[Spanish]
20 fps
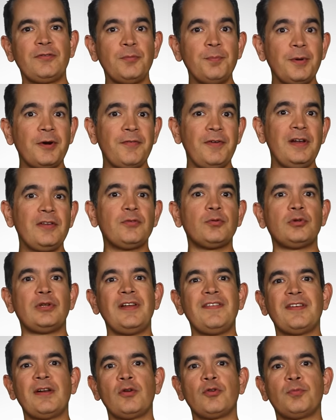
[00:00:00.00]
son perfiles que
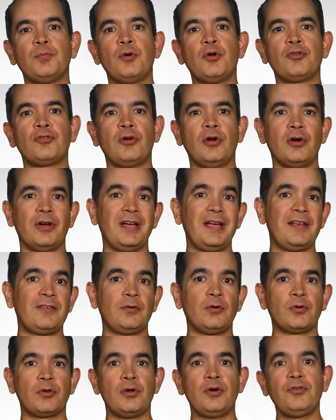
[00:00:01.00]
utilizan los modos log,
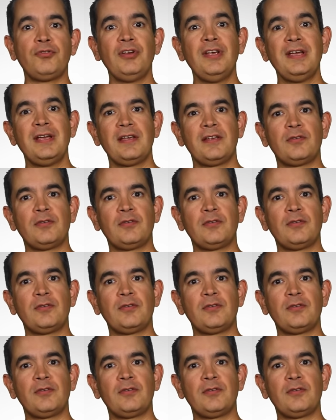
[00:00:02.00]
SLOG 2,